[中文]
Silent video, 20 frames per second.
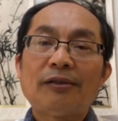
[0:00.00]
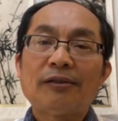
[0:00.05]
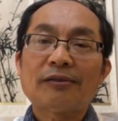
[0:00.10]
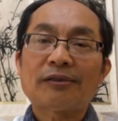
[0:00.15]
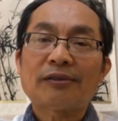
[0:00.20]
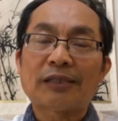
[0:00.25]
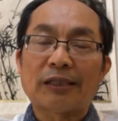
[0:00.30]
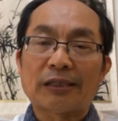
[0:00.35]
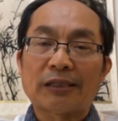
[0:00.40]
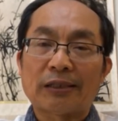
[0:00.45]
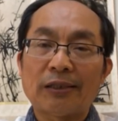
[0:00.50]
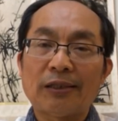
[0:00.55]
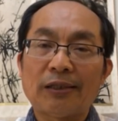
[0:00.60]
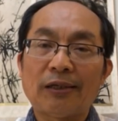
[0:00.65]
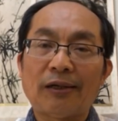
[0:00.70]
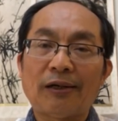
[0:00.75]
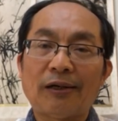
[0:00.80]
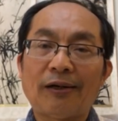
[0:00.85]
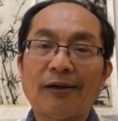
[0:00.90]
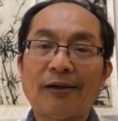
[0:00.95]
整个
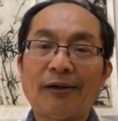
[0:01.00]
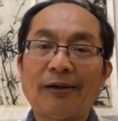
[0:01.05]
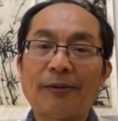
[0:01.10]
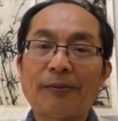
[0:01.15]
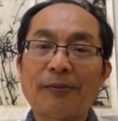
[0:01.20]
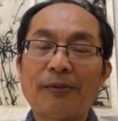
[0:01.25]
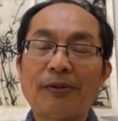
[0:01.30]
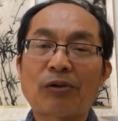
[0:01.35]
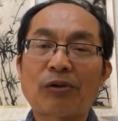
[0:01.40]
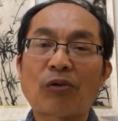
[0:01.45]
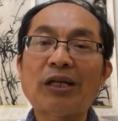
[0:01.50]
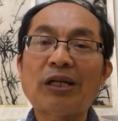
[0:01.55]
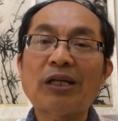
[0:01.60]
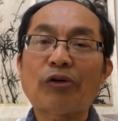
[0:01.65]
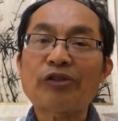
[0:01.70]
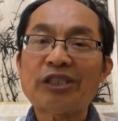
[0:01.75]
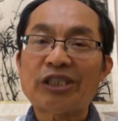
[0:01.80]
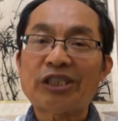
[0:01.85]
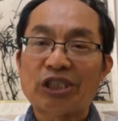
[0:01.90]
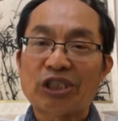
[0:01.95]
啊官僚
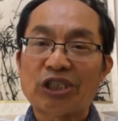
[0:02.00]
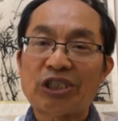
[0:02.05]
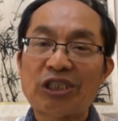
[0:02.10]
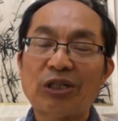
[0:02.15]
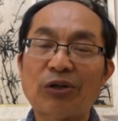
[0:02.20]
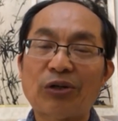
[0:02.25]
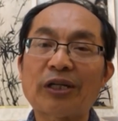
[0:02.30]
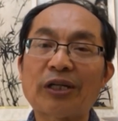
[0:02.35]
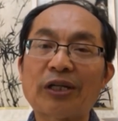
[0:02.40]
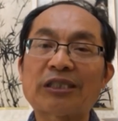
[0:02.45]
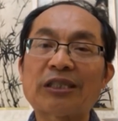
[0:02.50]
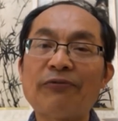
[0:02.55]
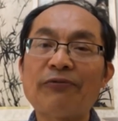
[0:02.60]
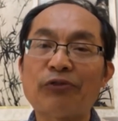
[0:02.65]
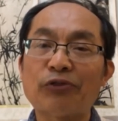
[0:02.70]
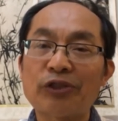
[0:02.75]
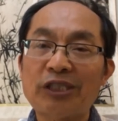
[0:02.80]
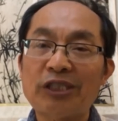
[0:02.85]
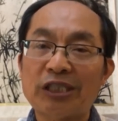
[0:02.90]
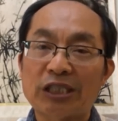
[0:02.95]
体系或者政府
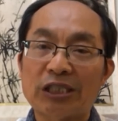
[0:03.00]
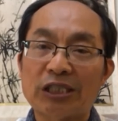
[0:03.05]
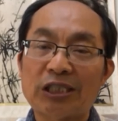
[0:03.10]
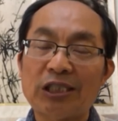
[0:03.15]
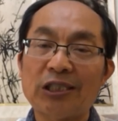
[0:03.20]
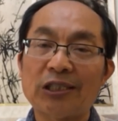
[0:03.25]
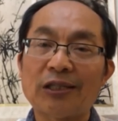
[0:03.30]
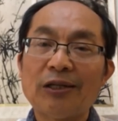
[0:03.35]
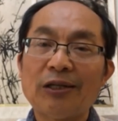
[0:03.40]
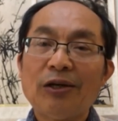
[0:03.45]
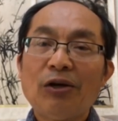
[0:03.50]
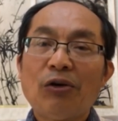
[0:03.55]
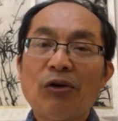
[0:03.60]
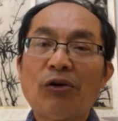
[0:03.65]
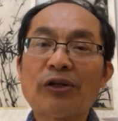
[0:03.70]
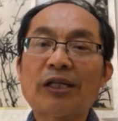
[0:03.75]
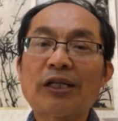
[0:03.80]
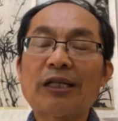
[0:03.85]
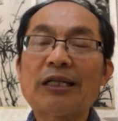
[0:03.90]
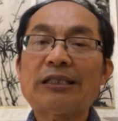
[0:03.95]
体系或
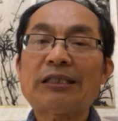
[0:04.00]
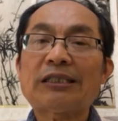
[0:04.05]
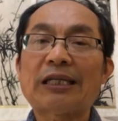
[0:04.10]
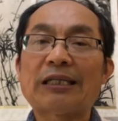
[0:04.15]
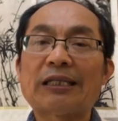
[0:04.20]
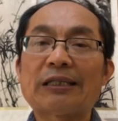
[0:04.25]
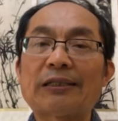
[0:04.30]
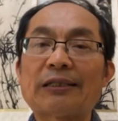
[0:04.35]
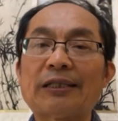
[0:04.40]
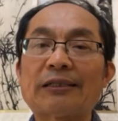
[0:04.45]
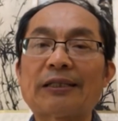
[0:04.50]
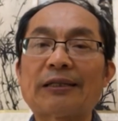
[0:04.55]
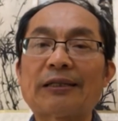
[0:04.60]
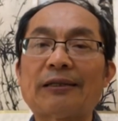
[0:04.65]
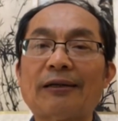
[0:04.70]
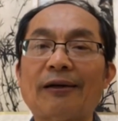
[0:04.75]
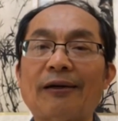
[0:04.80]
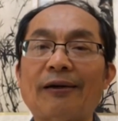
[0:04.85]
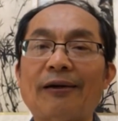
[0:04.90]
者整个这个